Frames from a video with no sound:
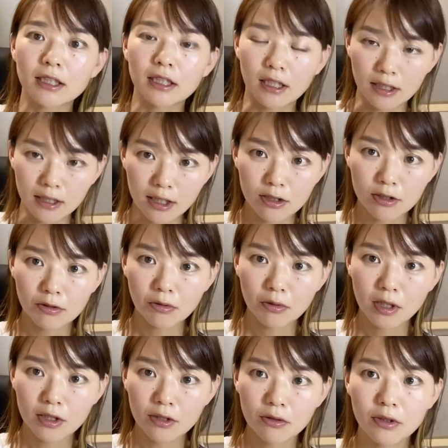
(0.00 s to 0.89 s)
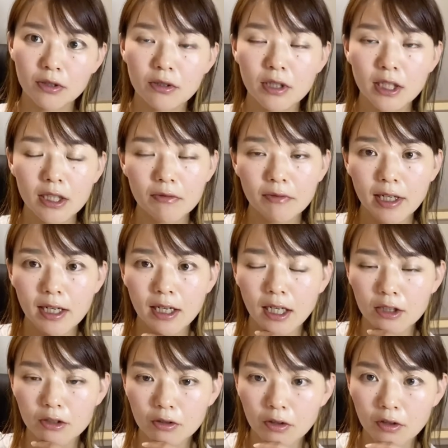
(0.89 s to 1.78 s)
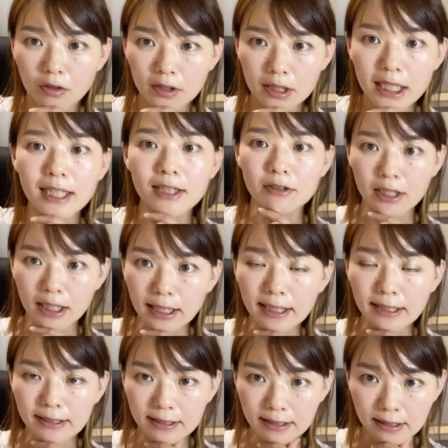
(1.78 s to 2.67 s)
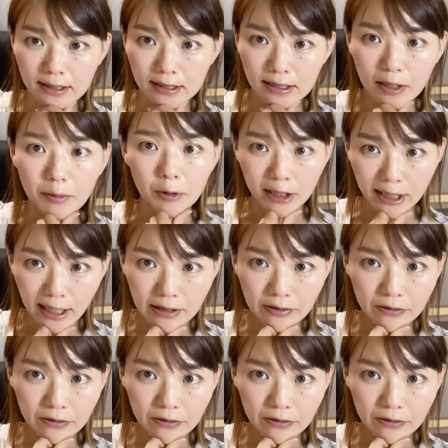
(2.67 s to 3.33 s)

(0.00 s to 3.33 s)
たらね、持続化給付金は2月3月でもね、